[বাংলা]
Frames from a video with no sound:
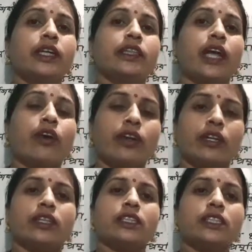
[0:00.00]
তাহলে
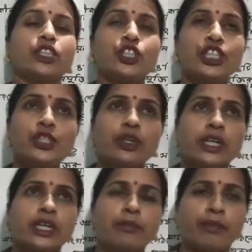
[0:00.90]

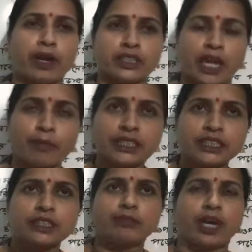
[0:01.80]
শিশুকে
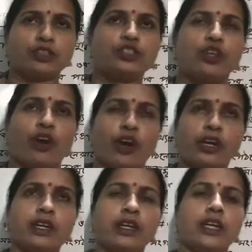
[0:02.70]
সামাজিক মানুষ হওয়ার
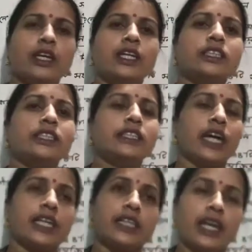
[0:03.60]

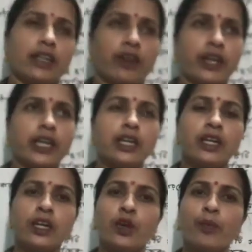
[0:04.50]
শিক্ষাকে দান করে
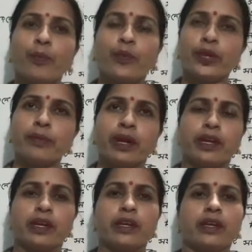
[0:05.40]
পরিবার
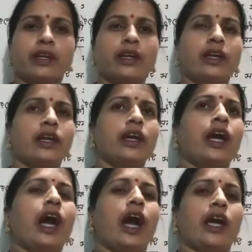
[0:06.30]

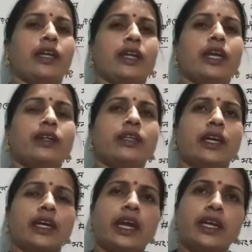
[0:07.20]
আর এই
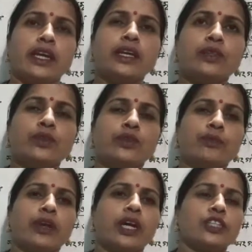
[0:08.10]
এখানে দুই
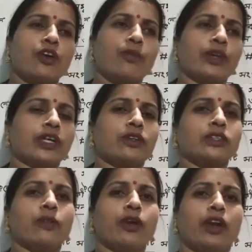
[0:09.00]
প্রকার সম্পর্কের
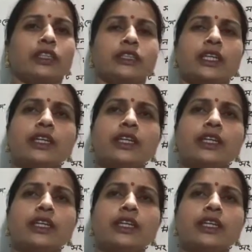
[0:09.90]
কথা বলা হয়েছে